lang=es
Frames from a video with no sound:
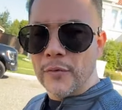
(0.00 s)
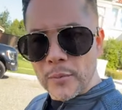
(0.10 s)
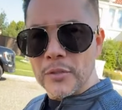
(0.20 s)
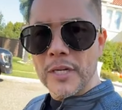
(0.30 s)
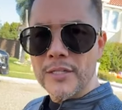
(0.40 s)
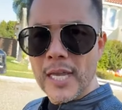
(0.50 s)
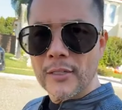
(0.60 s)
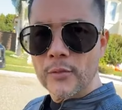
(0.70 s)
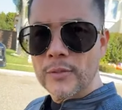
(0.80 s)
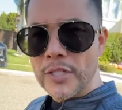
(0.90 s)
y fuimos
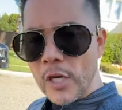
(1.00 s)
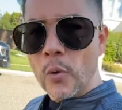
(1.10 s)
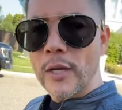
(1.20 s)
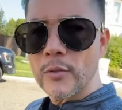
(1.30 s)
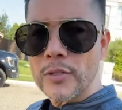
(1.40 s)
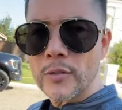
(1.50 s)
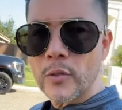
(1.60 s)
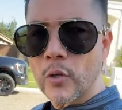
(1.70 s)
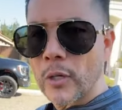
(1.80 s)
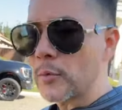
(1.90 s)
creciendo. En cinco
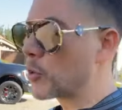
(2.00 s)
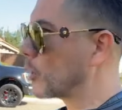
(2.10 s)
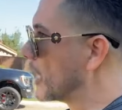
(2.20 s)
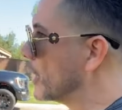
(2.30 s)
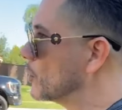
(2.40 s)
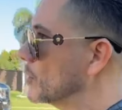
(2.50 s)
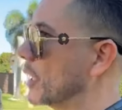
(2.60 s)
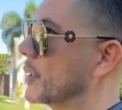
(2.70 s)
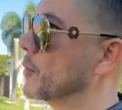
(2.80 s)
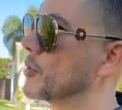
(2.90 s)
años esto es lo que hemos
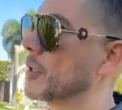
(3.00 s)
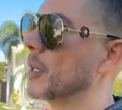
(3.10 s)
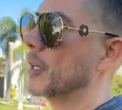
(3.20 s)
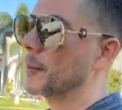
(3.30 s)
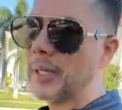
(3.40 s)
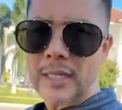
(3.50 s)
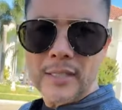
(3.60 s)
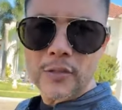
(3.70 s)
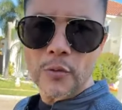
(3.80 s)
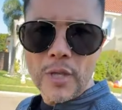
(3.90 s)
logrado y tenemos
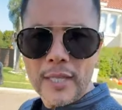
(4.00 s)
miles de